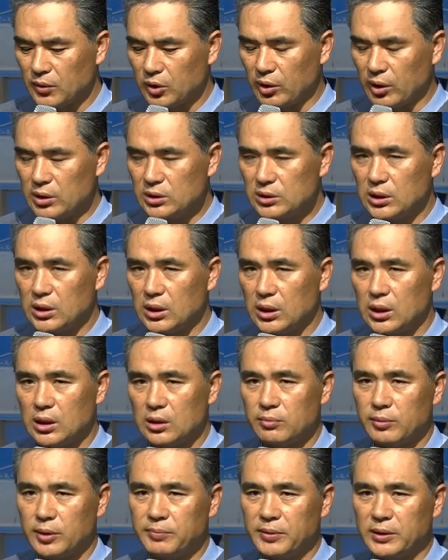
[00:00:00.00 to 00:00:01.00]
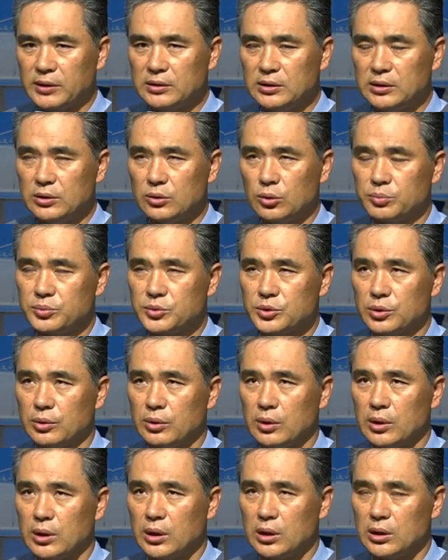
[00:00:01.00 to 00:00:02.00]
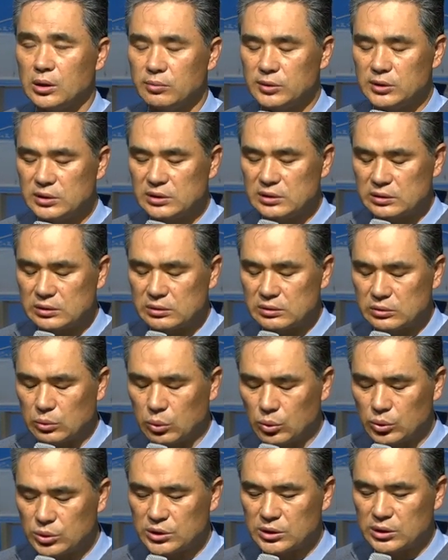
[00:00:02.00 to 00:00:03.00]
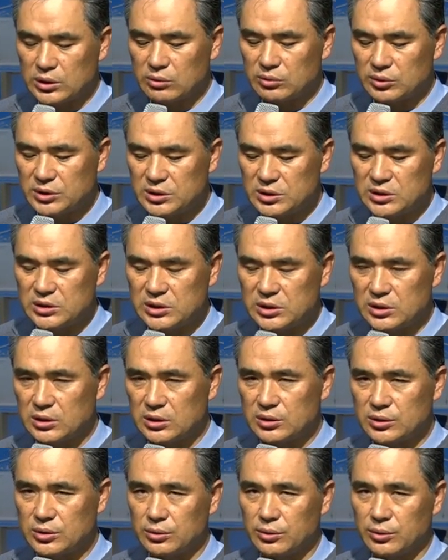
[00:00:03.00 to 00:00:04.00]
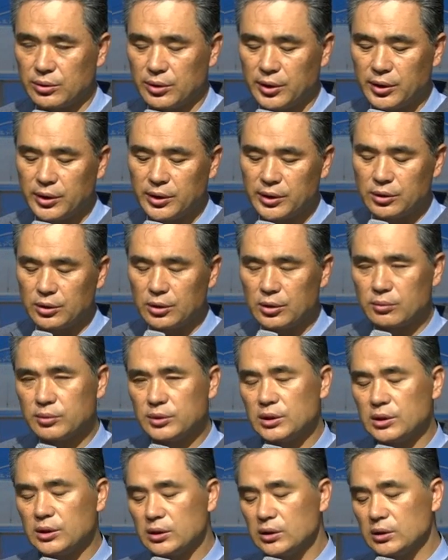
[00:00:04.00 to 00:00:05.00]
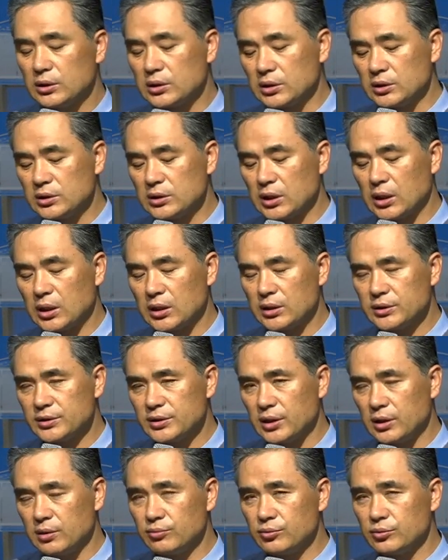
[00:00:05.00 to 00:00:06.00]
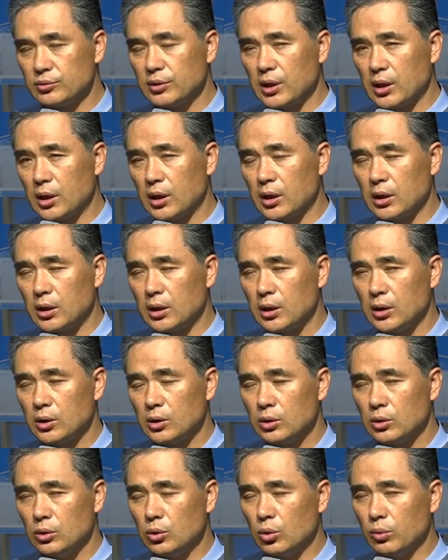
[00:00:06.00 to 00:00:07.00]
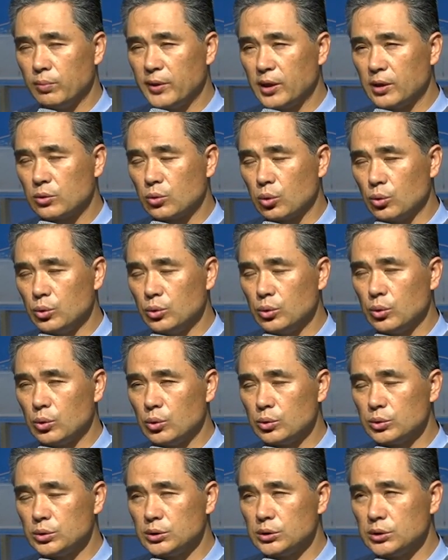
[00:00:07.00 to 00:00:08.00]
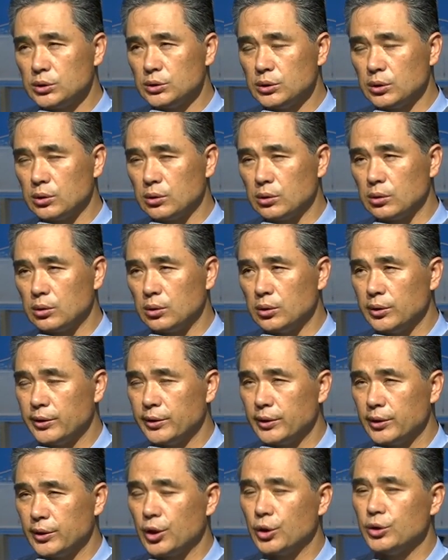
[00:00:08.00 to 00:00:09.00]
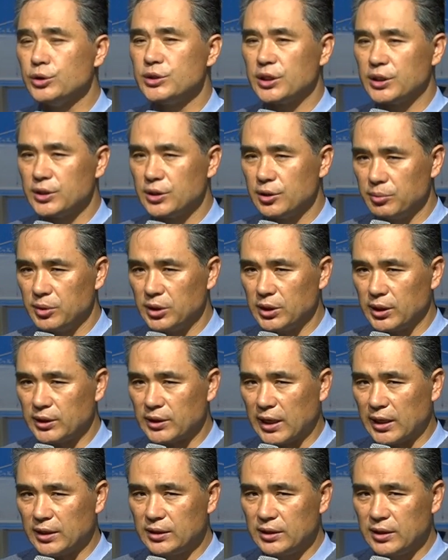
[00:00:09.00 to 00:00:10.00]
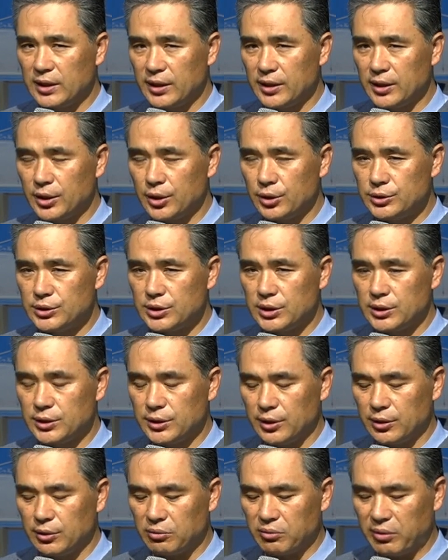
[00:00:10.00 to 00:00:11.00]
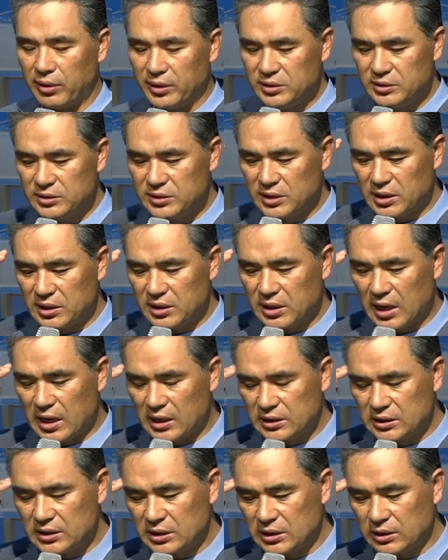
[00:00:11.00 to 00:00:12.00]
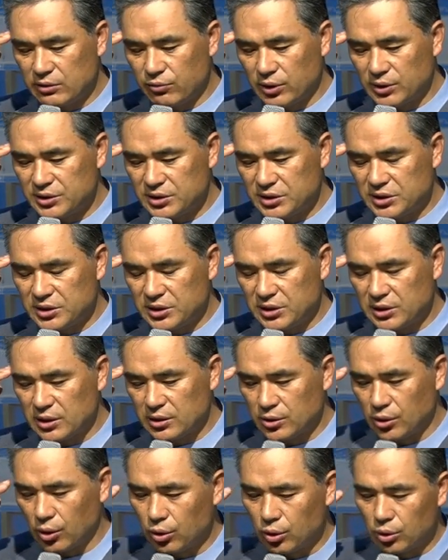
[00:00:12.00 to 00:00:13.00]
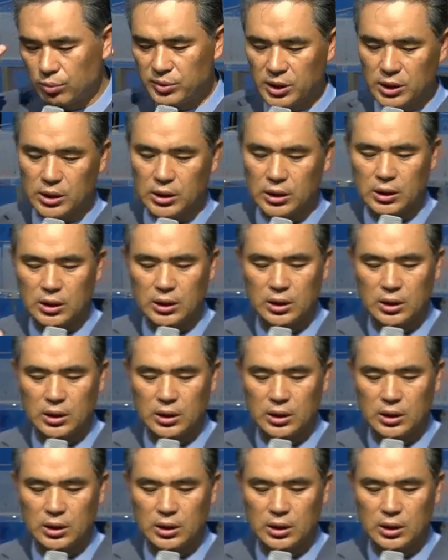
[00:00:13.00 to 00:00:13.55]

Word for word: 굉장히 하나님 앞에 의롭죠 하나님을 독실하고 신실하게 섬겨요. 여러분 이 등장하는 세 분의 요배 동료들은요 현자들입니다. 당대의 현자들이에요. 굉장히 학식과 지식과 경험이